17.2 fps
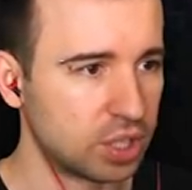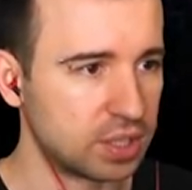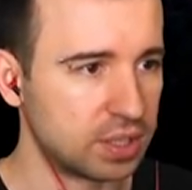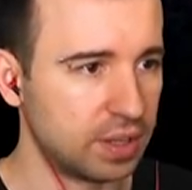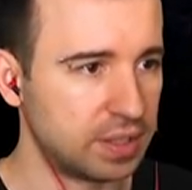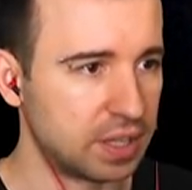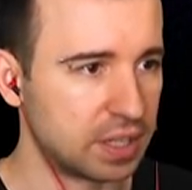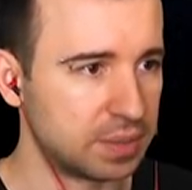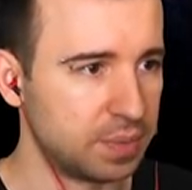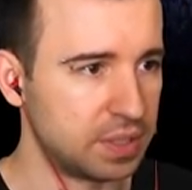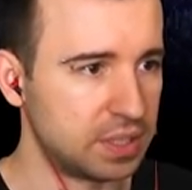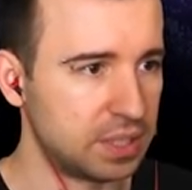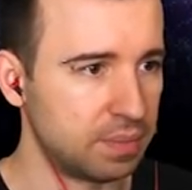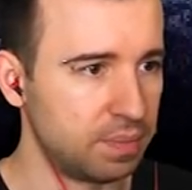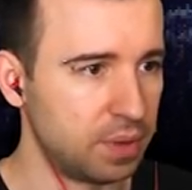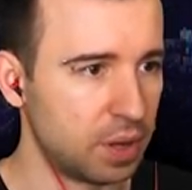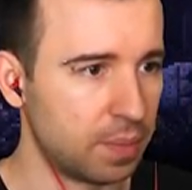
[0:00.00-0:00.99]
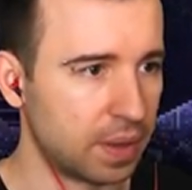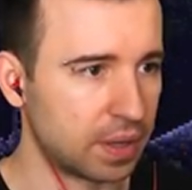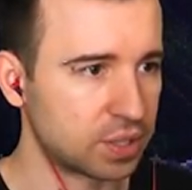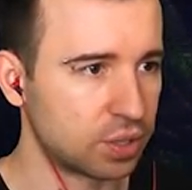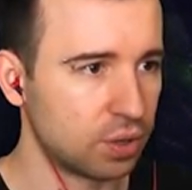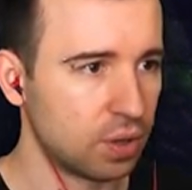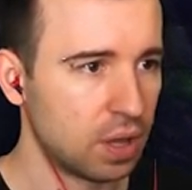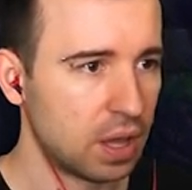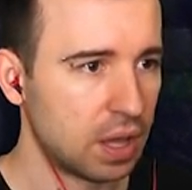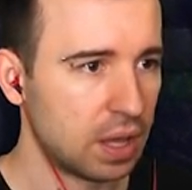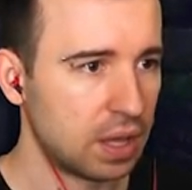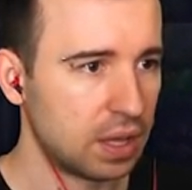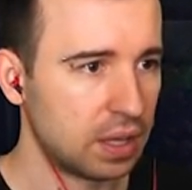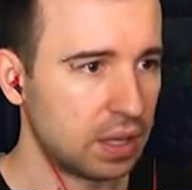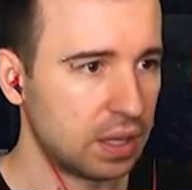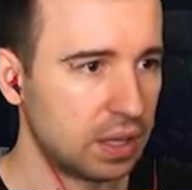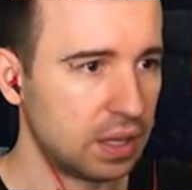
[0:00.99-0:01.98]
Сейчас давайте разместим биомассу.
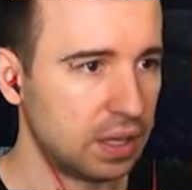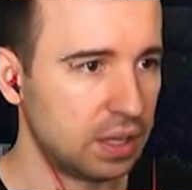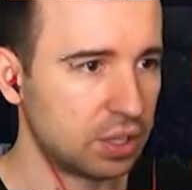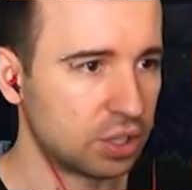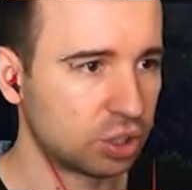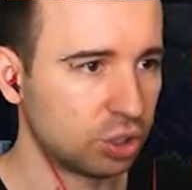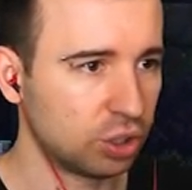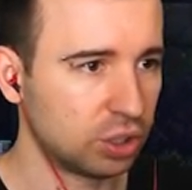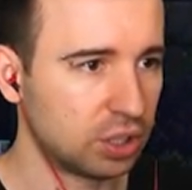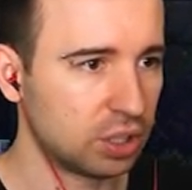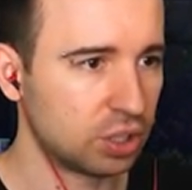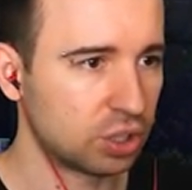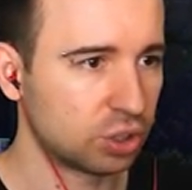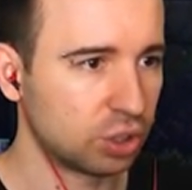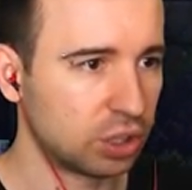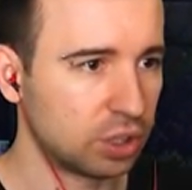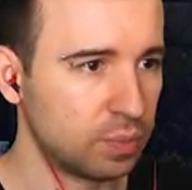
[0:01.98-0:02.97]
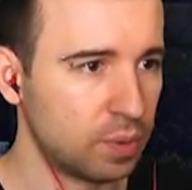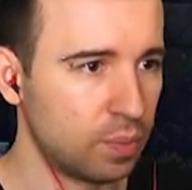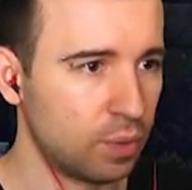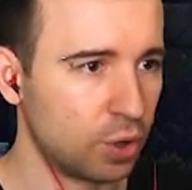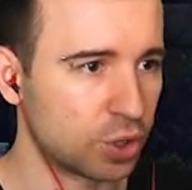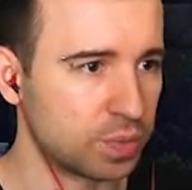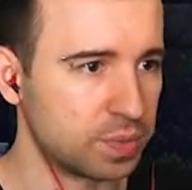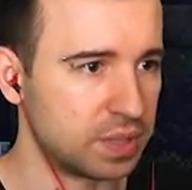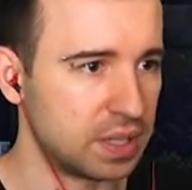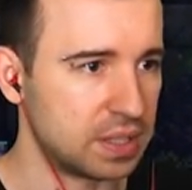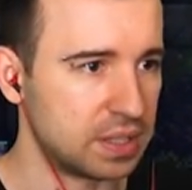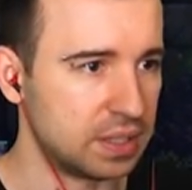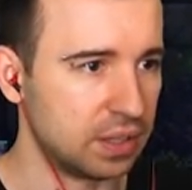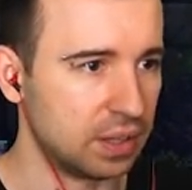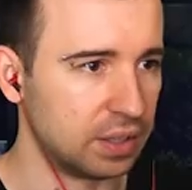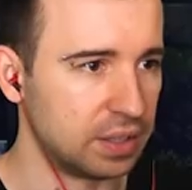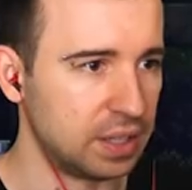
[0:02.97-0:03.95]
И что-то что, -то, мы можем здесь
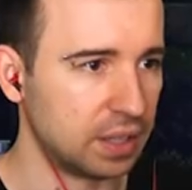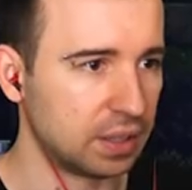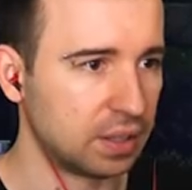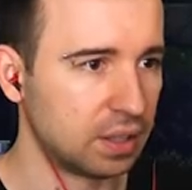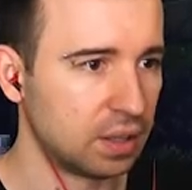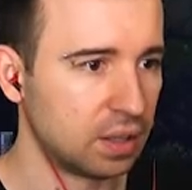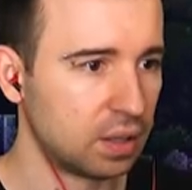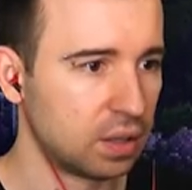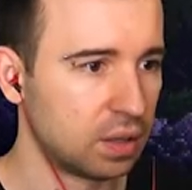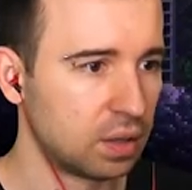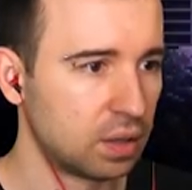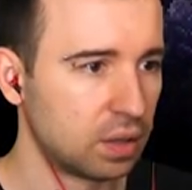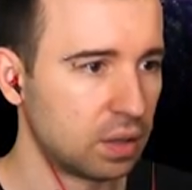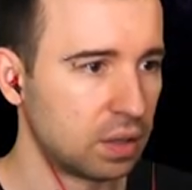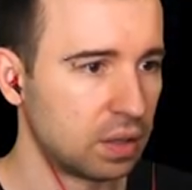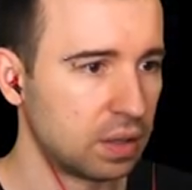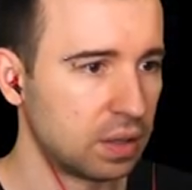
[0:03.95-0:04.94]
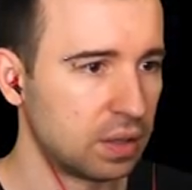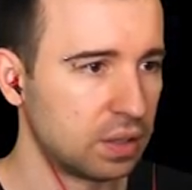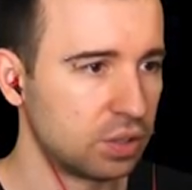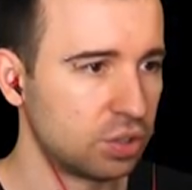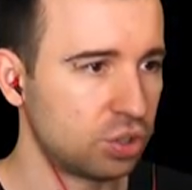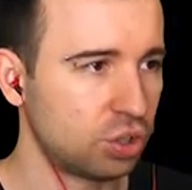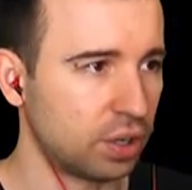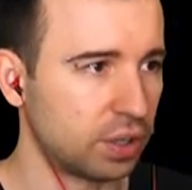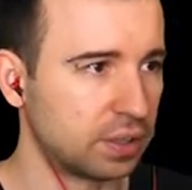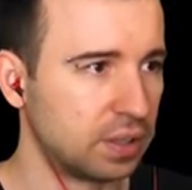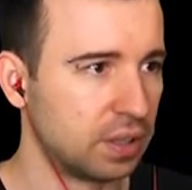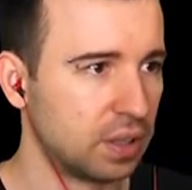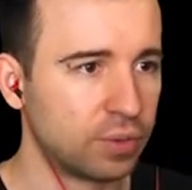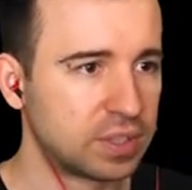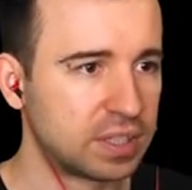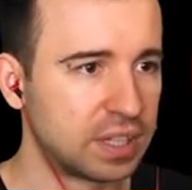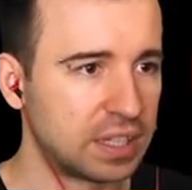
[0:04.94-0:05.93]
сделать, нет? Черт.
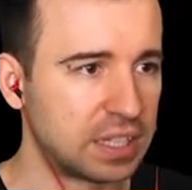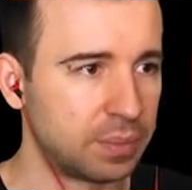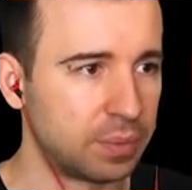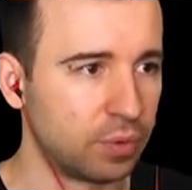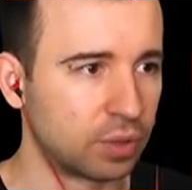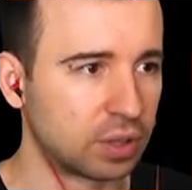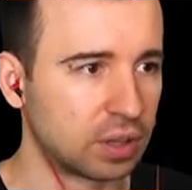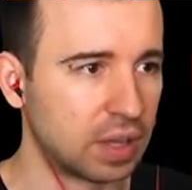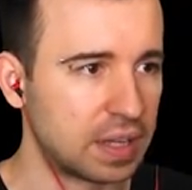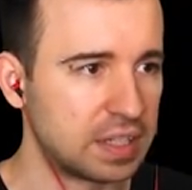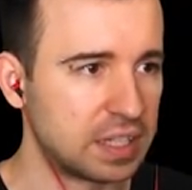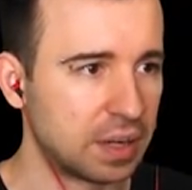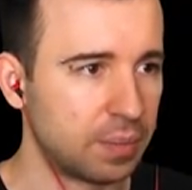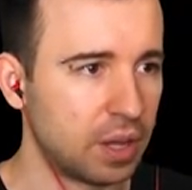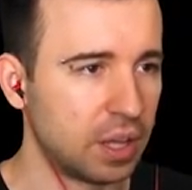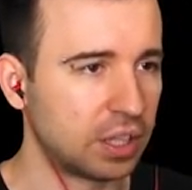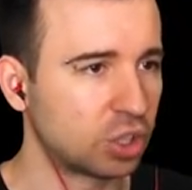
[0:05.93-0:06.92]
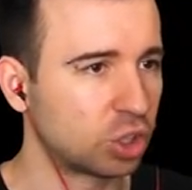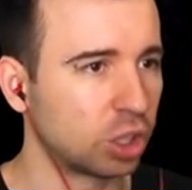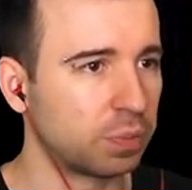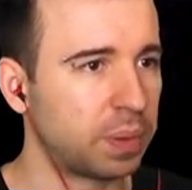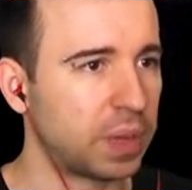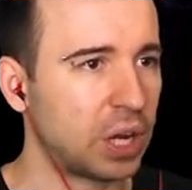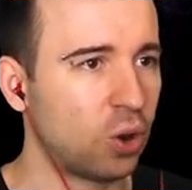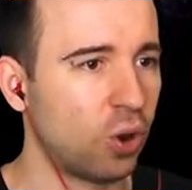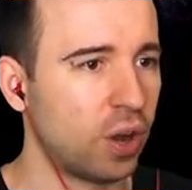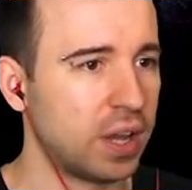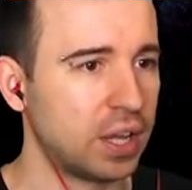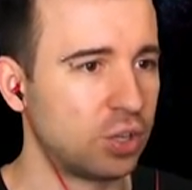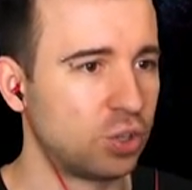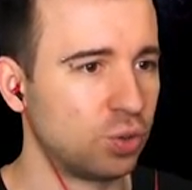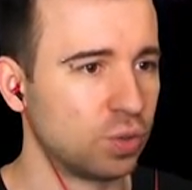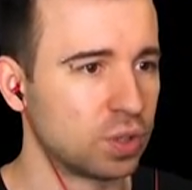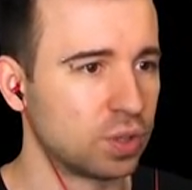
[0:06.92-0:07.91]
Вот с этими вот лазерами... Это что-то плохое,
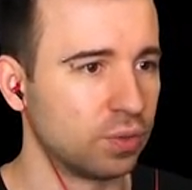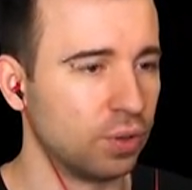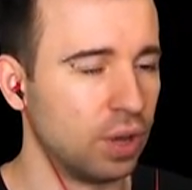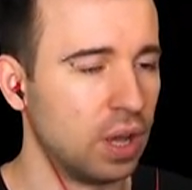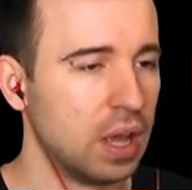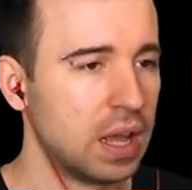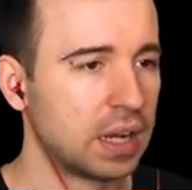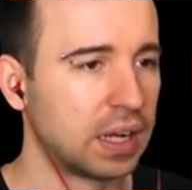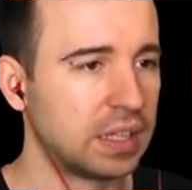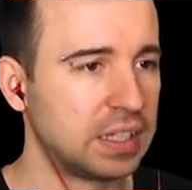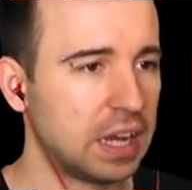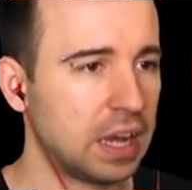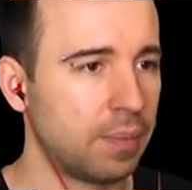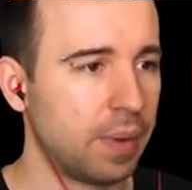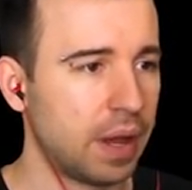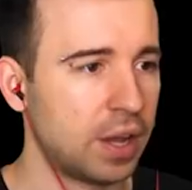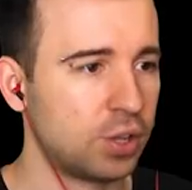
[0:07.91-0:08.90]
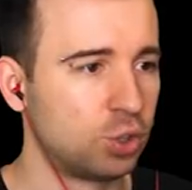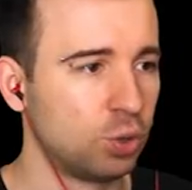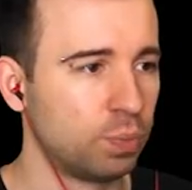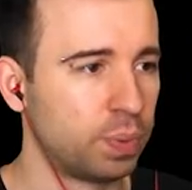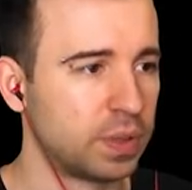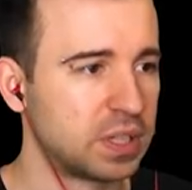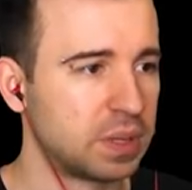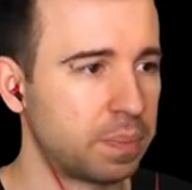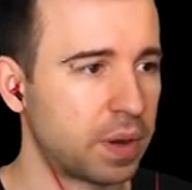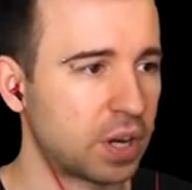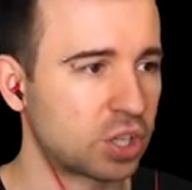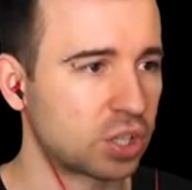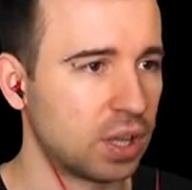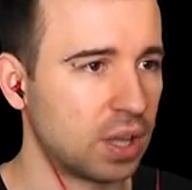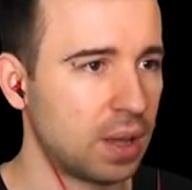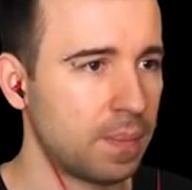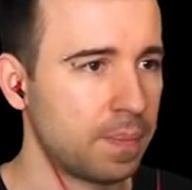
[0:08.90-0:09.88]
я чувствую. Хотя моя щупальца
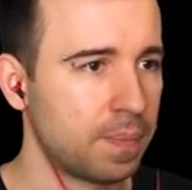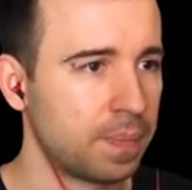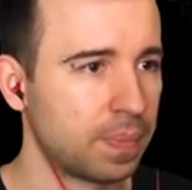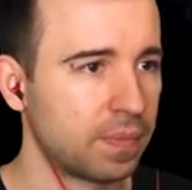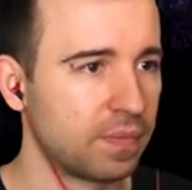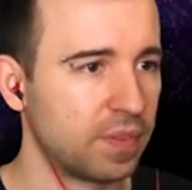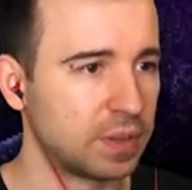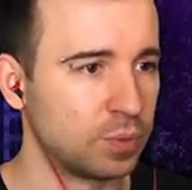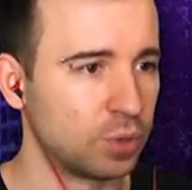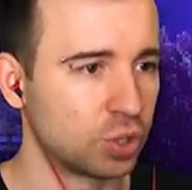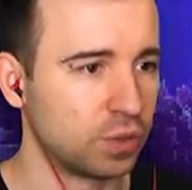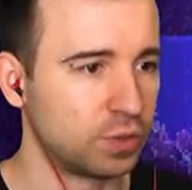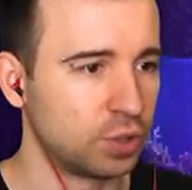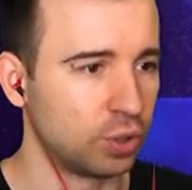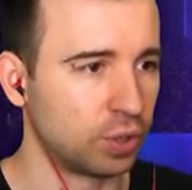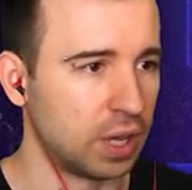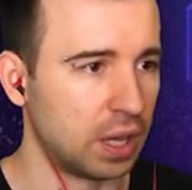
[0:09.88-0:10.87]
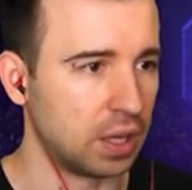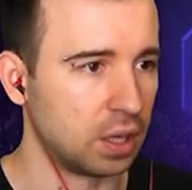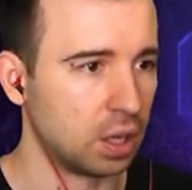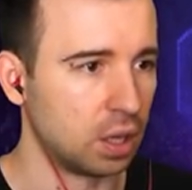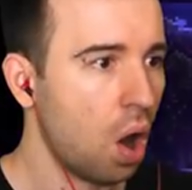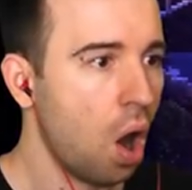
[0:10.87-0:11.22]
прошла. Возможно, все окей.